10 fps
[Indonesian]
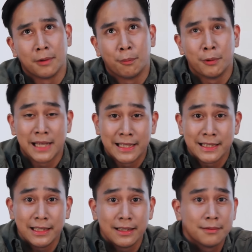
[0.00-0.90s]
maupun
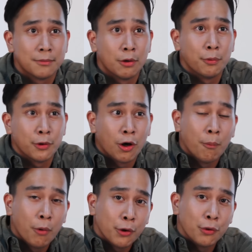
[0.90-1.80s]
nyanyi maupun
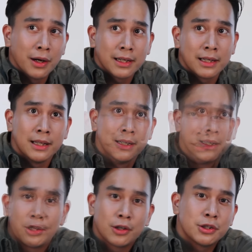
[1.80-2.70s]
ngomong doang di
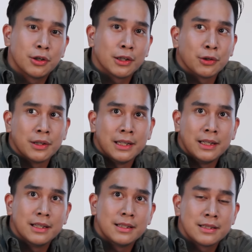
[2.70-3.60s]
talk show atau
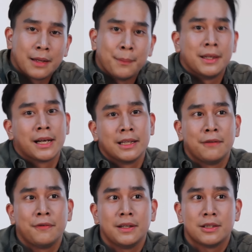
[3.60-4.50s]
di seminar di
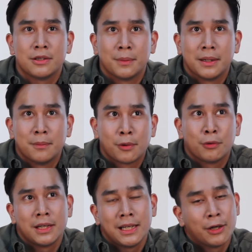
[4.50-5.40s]
TV cuman menurut
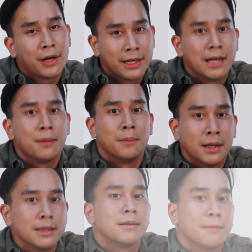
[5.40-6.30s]
gue dia orang dalam banget